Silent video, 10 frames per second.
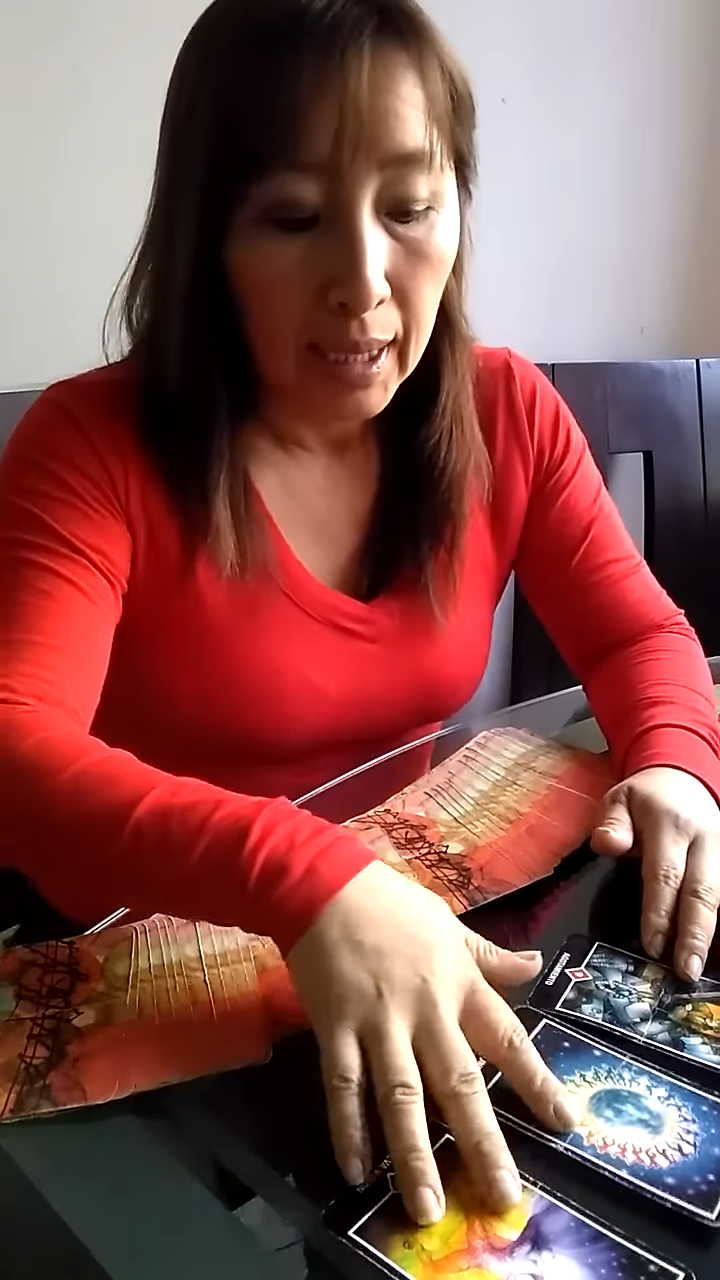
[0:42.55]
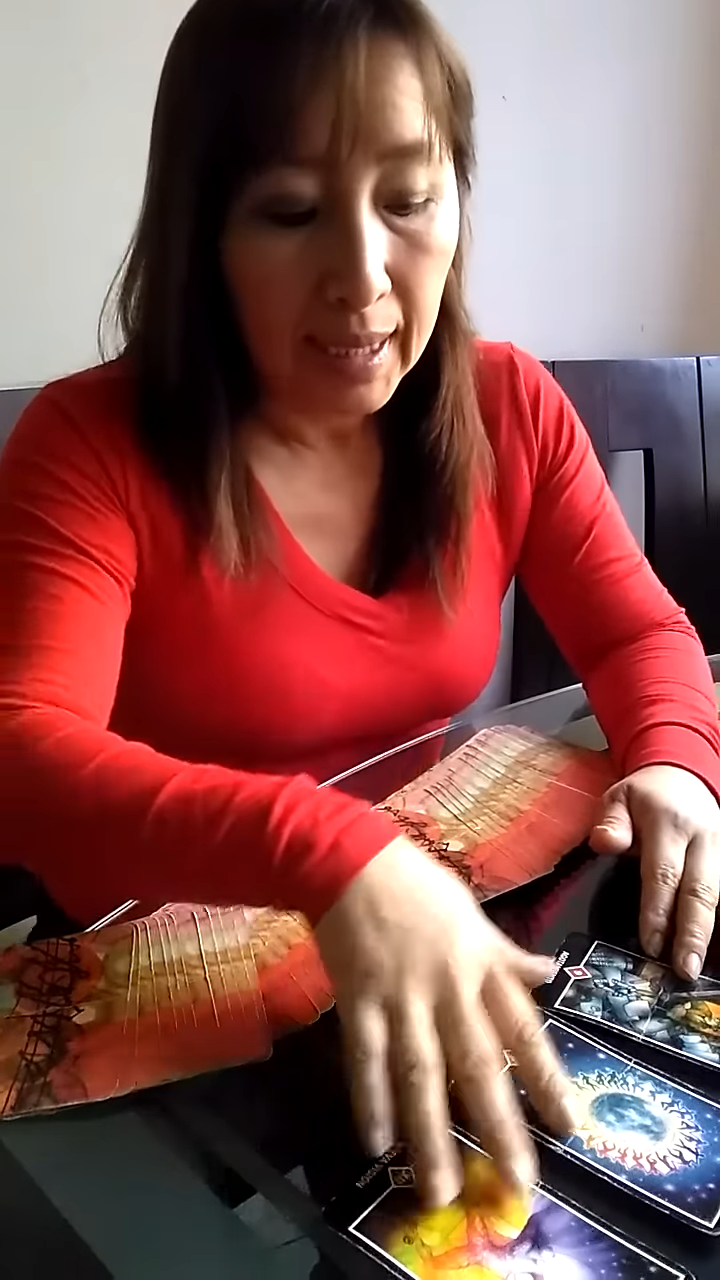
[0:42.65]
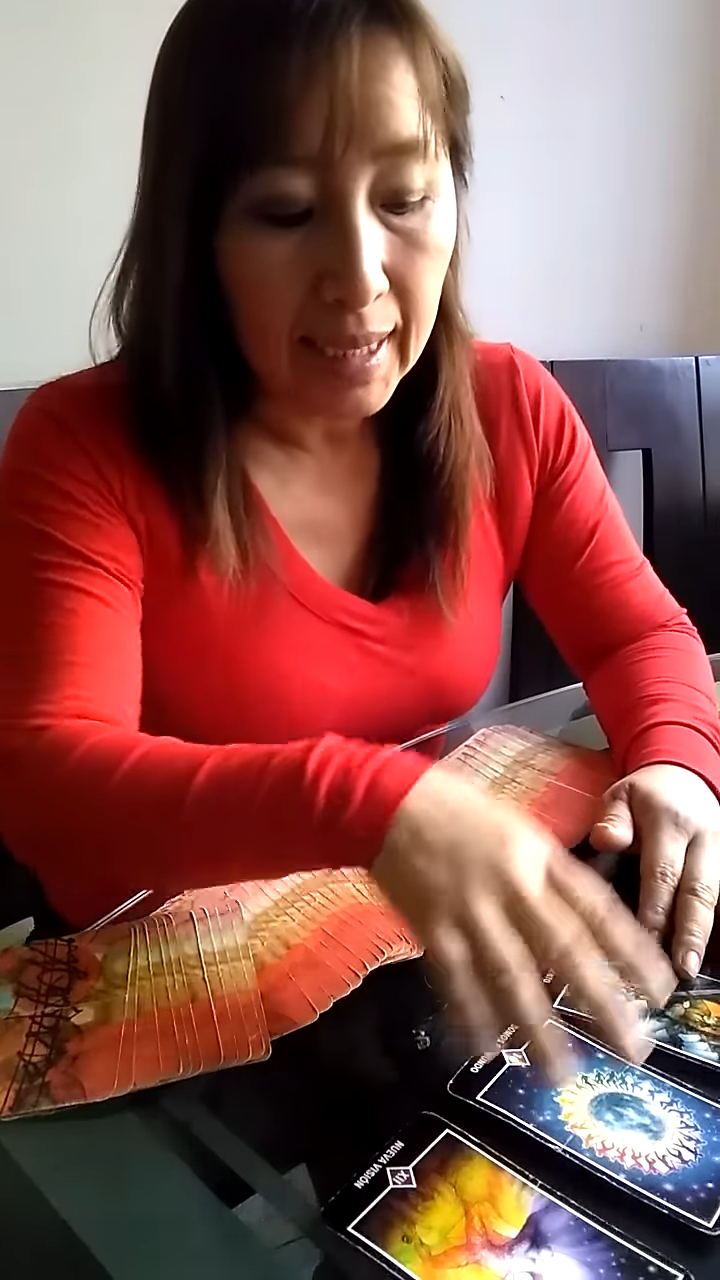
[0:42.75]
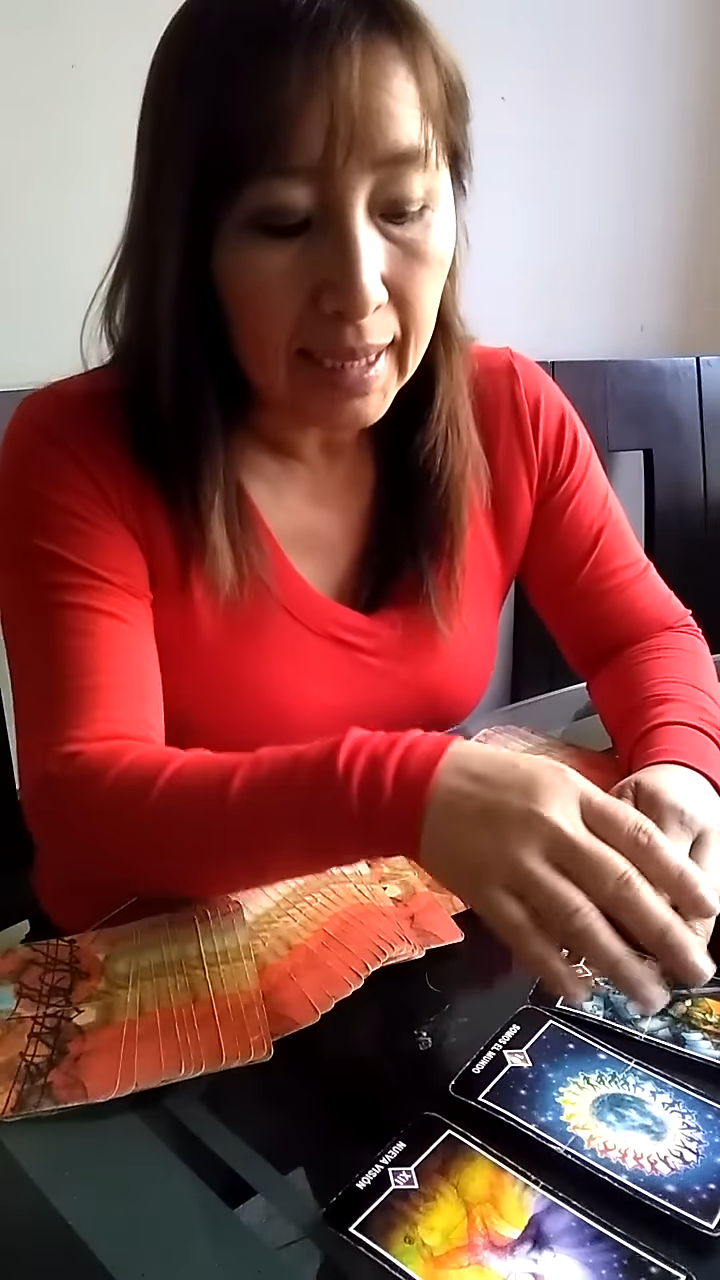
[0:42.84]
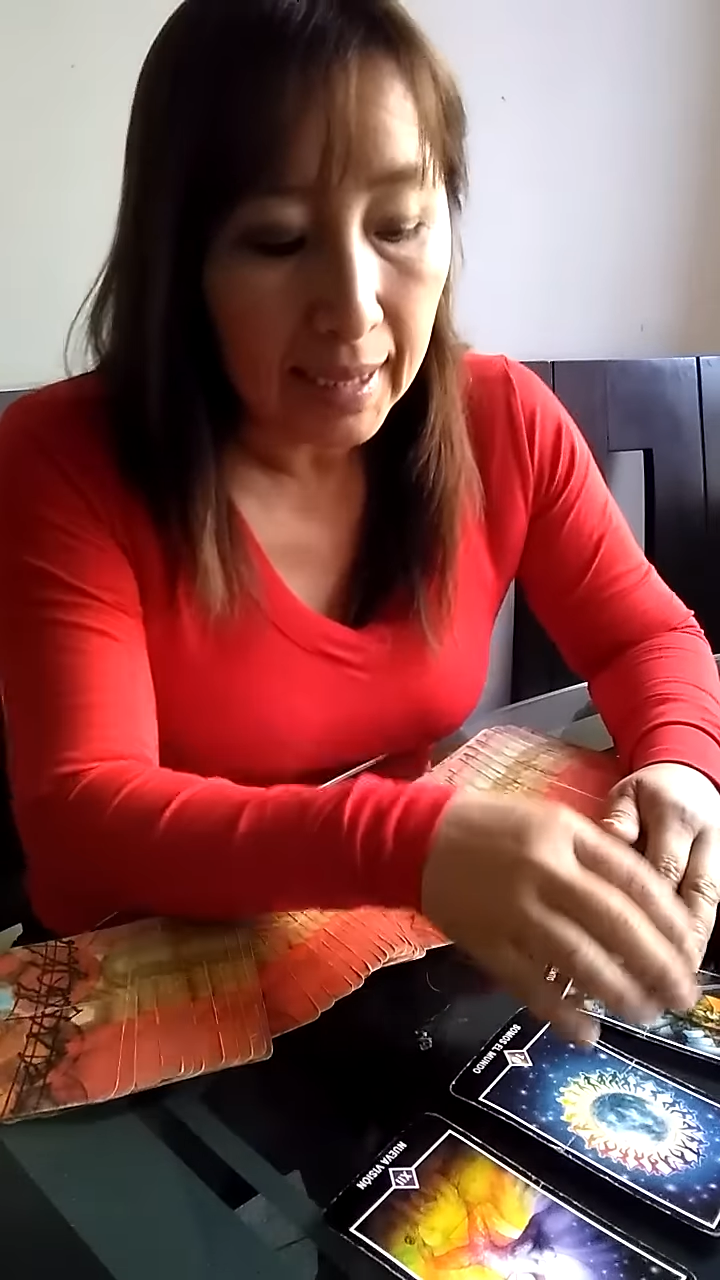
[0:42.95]

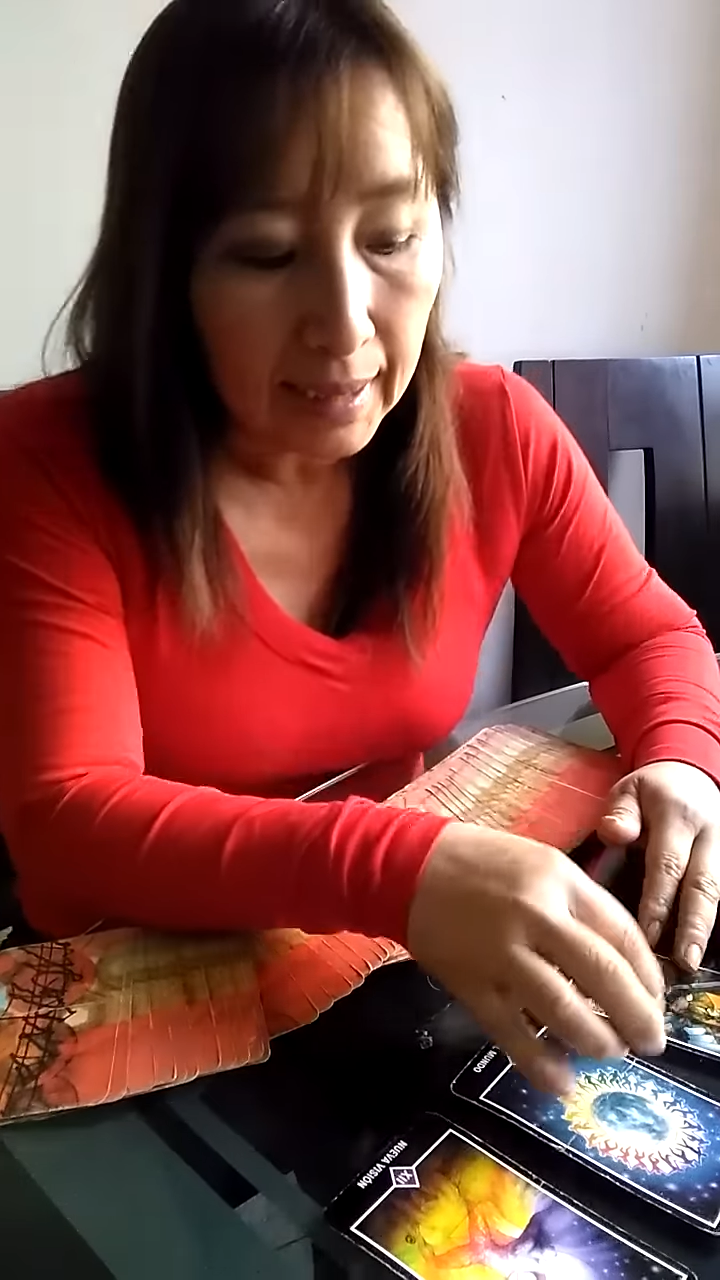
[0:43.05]
Eh, quiere